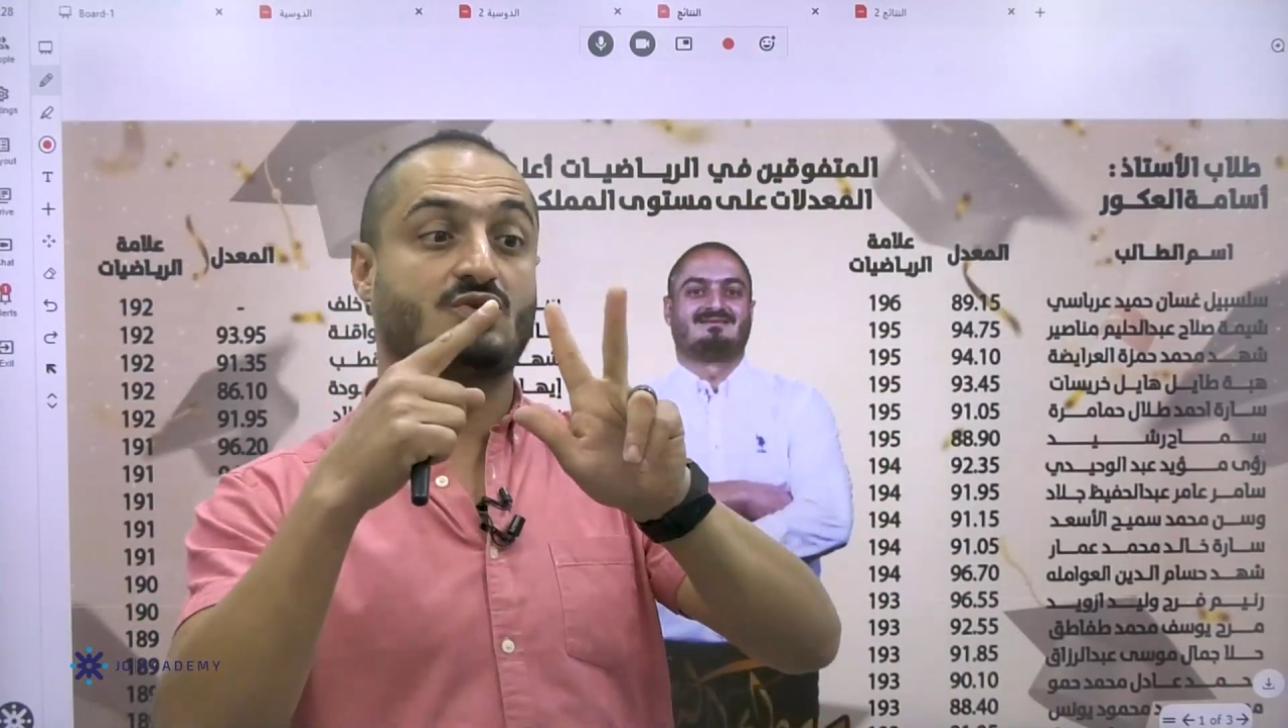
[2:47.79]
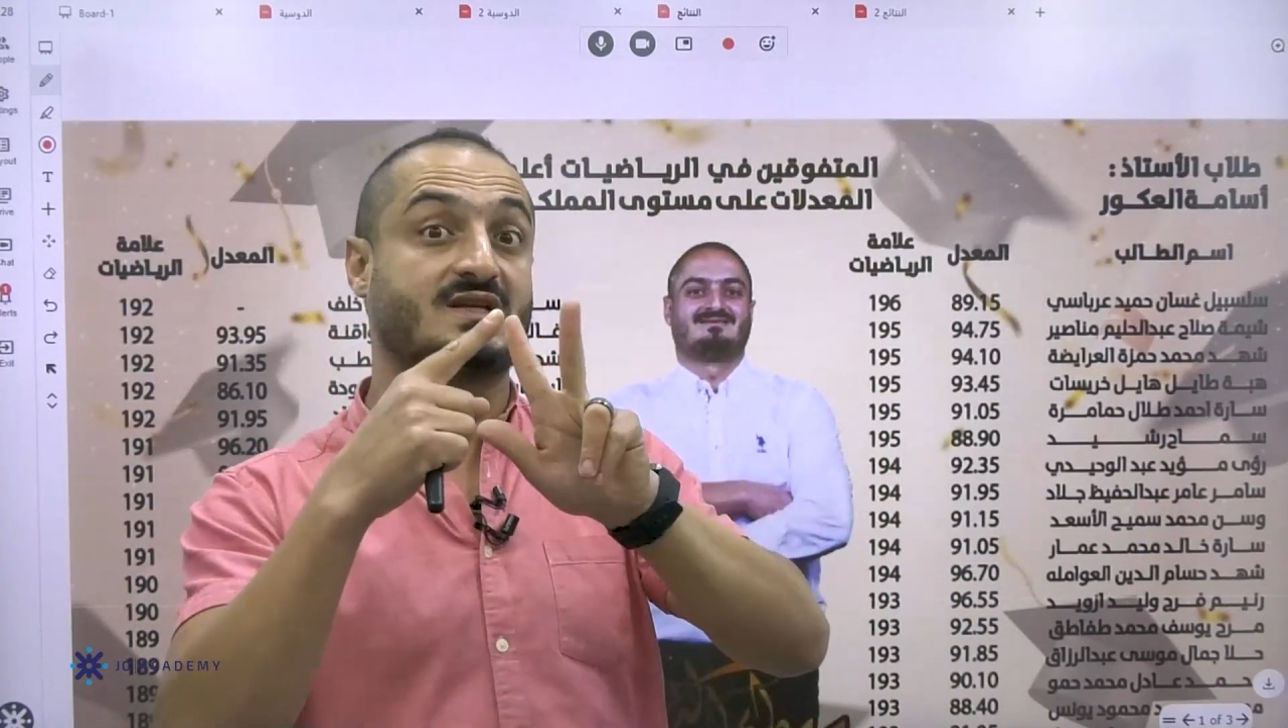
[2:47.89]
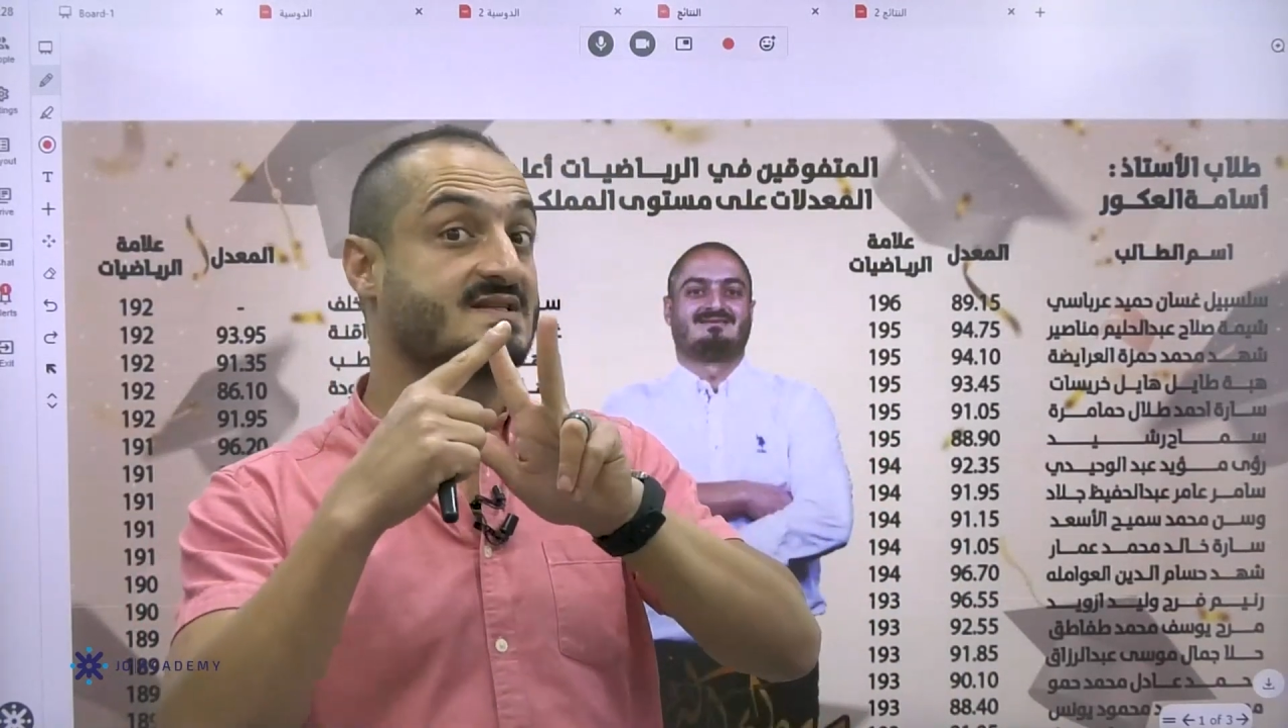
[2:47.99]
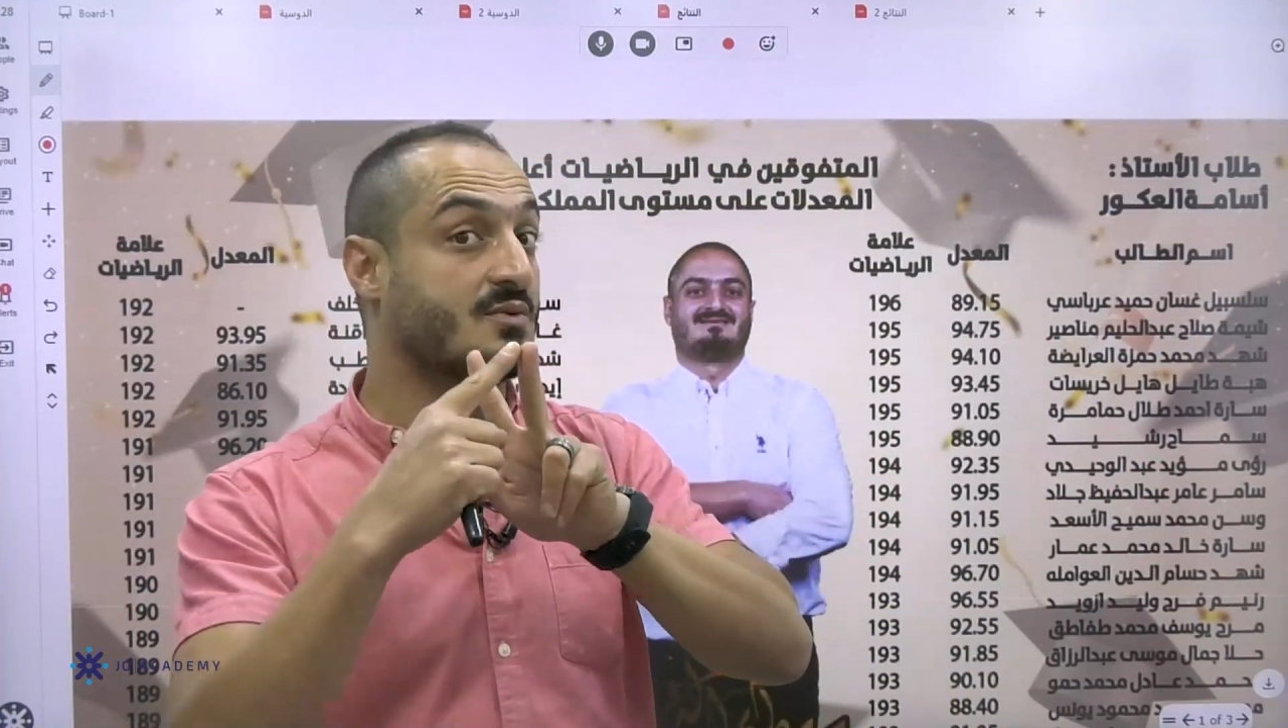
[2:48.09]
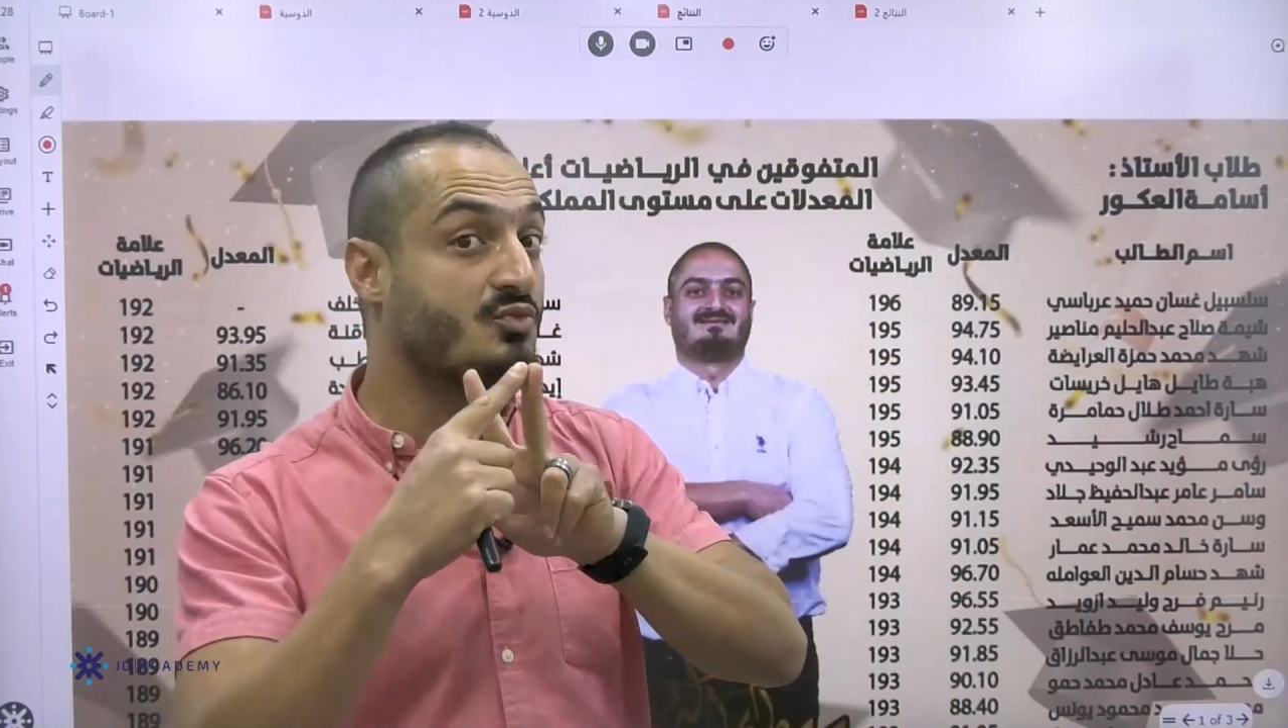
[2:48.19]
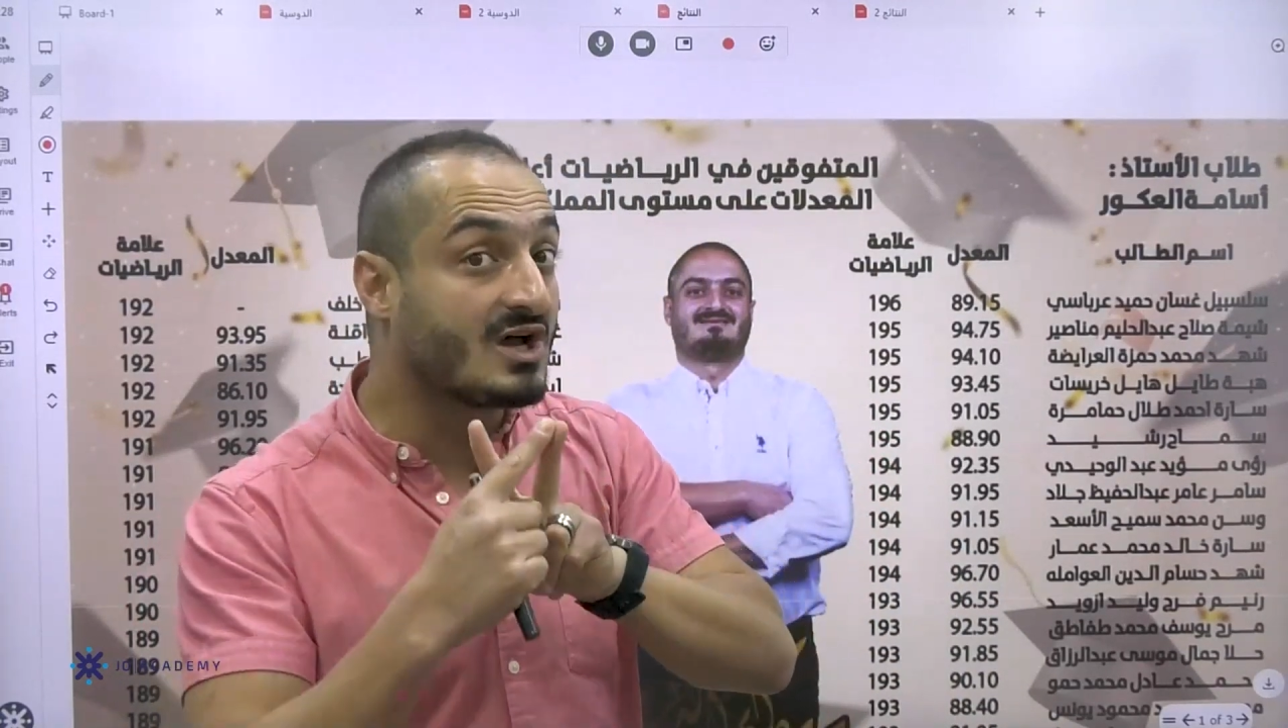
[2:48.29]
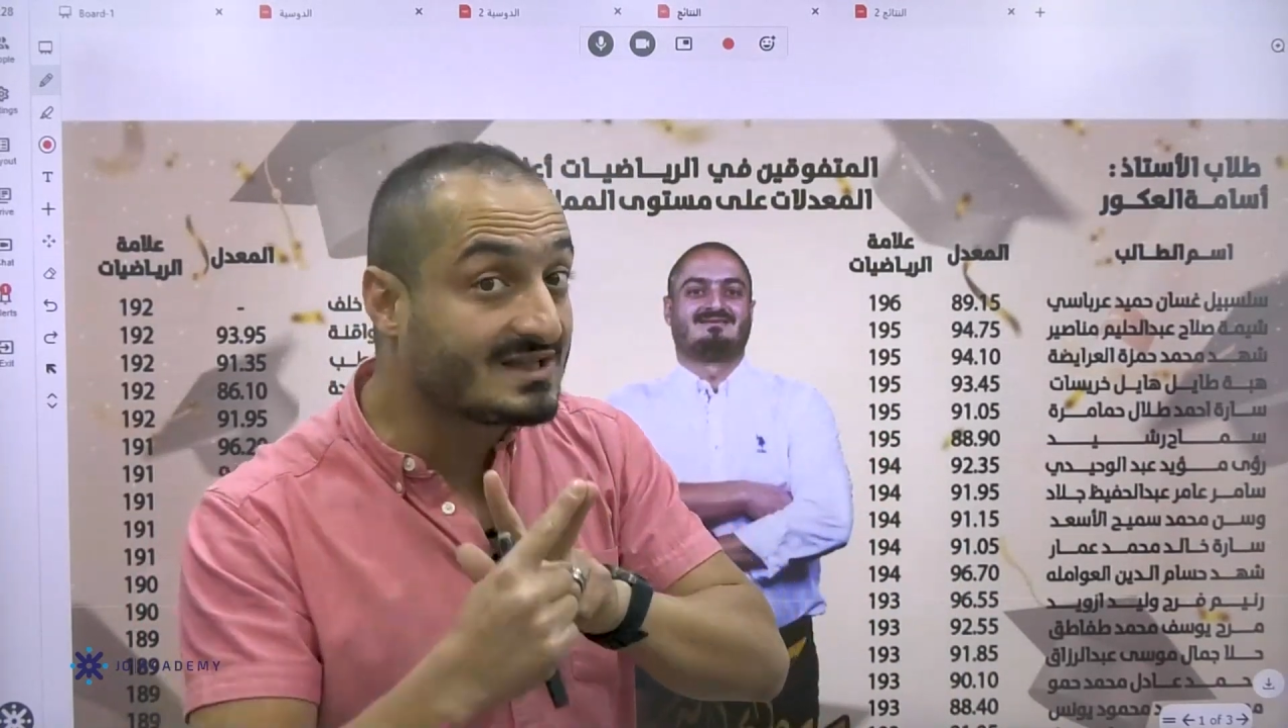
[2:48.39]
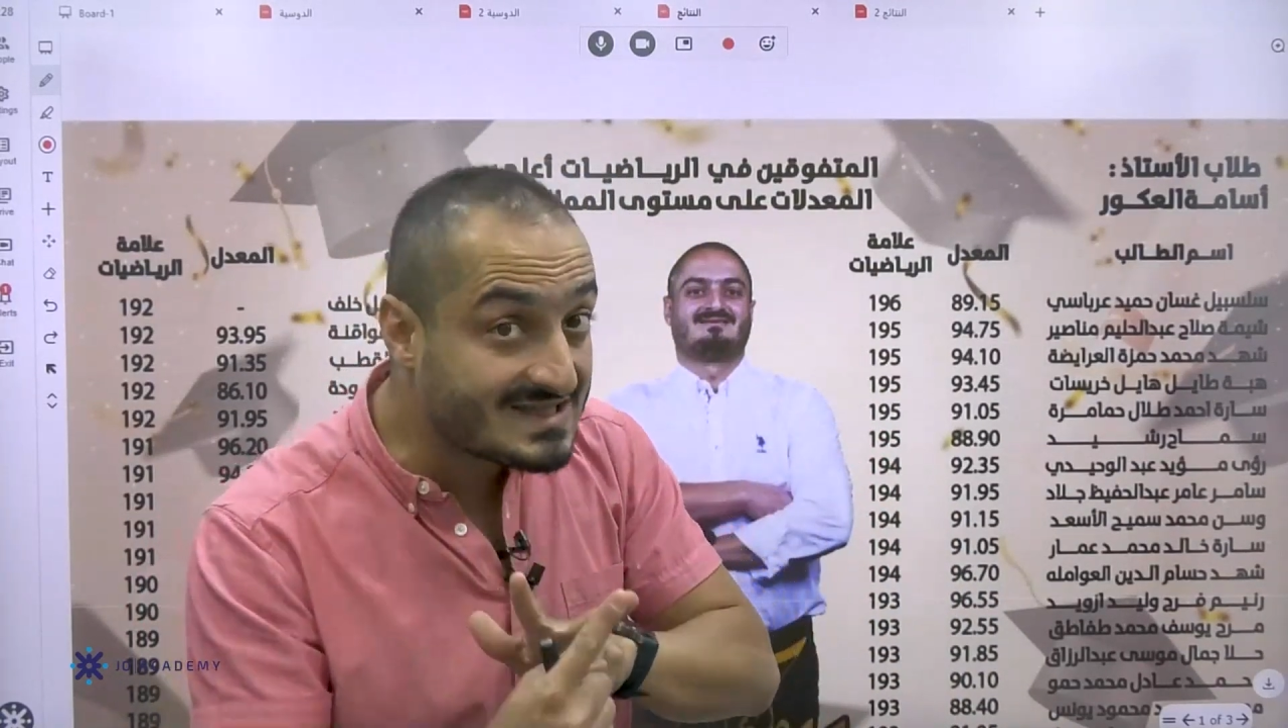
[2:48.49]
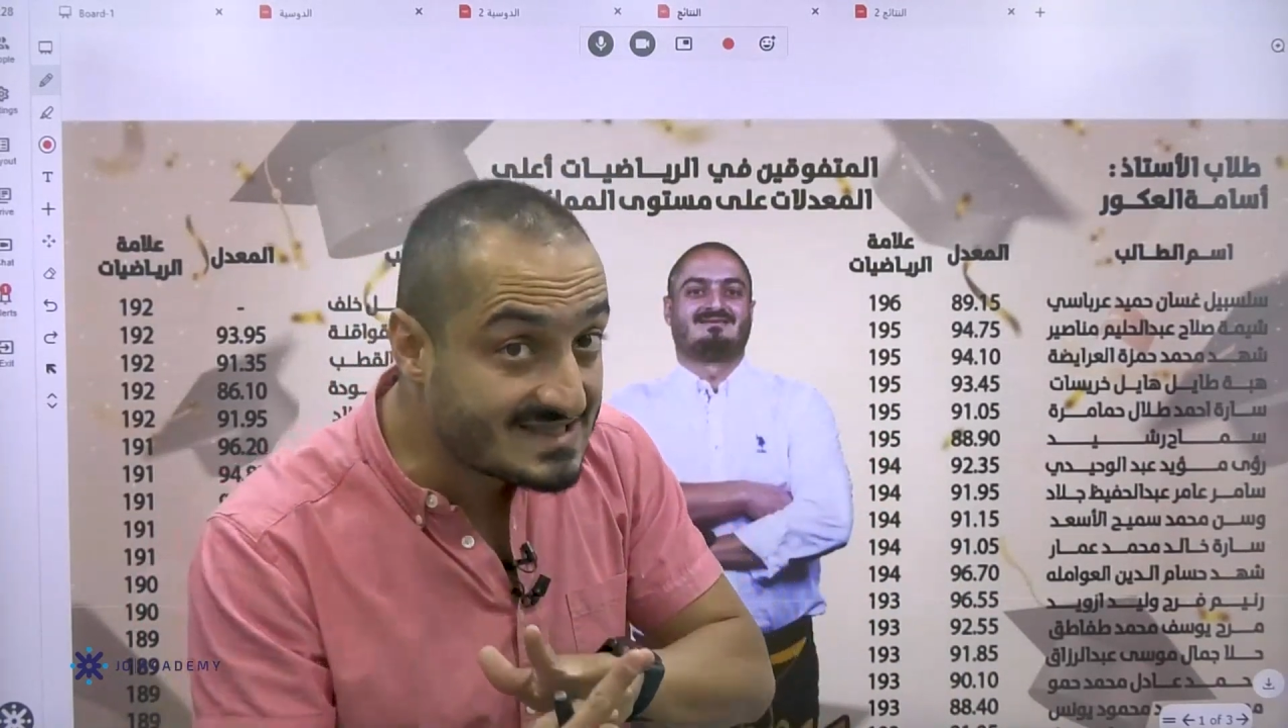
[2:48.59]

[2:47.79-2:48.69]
تكسب وقت